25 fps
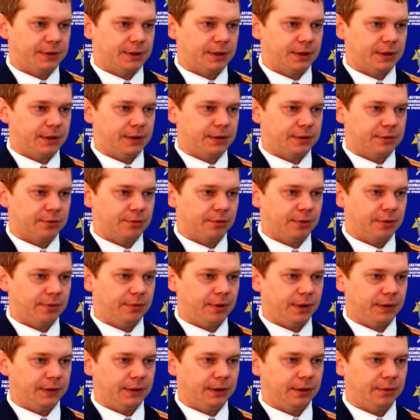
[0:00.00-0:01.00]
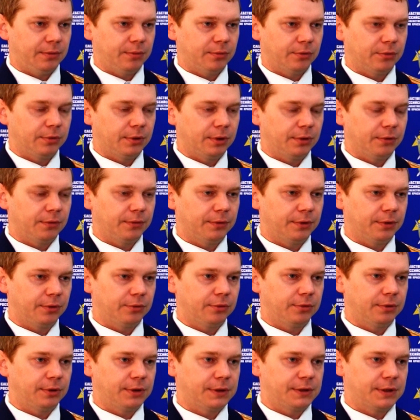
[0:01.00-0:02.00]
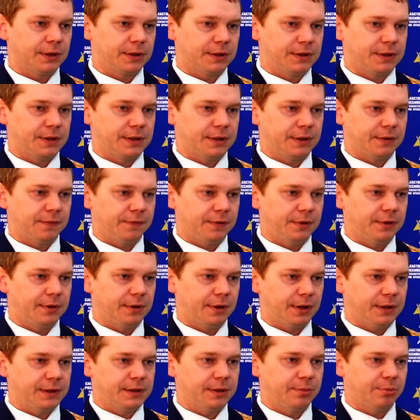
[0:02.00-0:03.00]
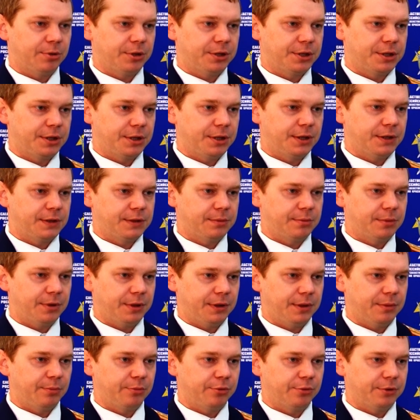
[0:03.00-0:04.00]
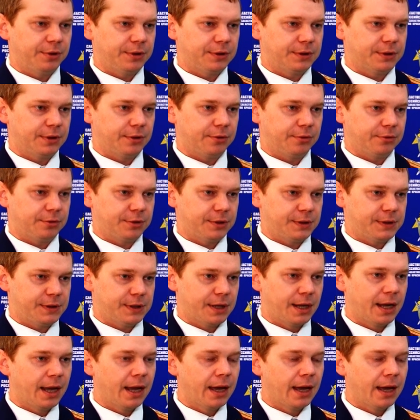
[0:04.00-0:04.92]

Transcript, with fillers: статьи 109 Уголовного кодекса Российской Федерации «Причинение смерти по неосторожности».